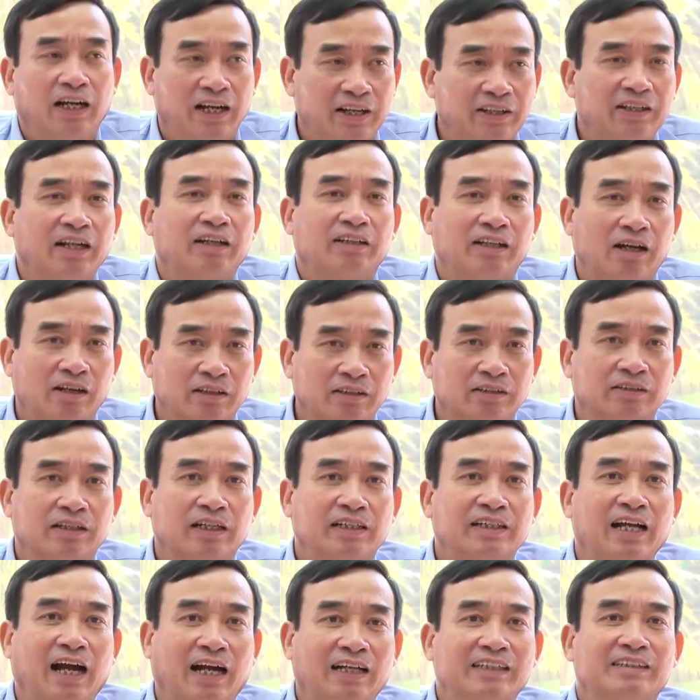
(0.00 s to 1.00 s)
dự án An
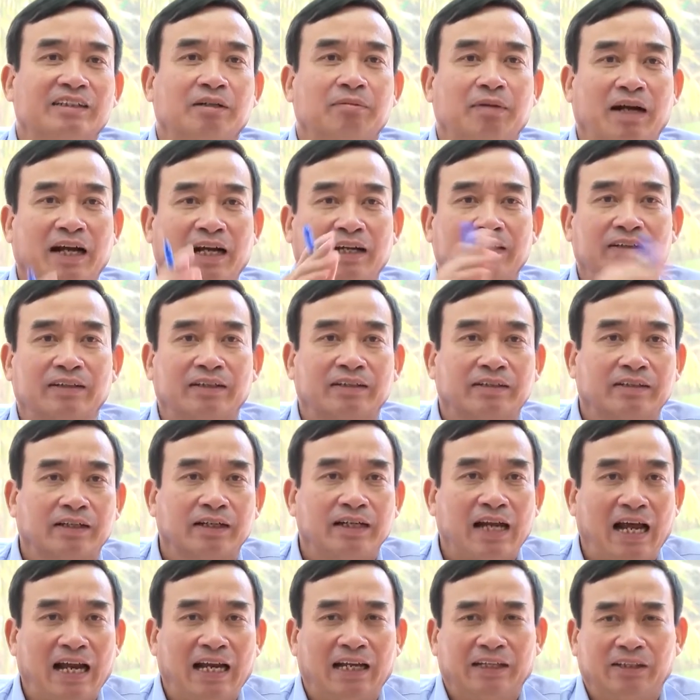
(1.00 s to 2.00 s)
Dương 1, dự án
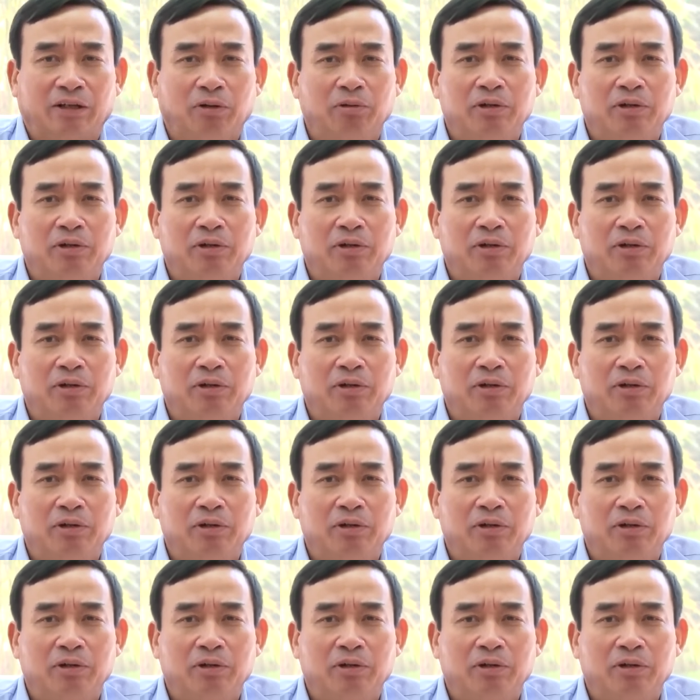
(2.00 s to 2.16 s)
treo từ năm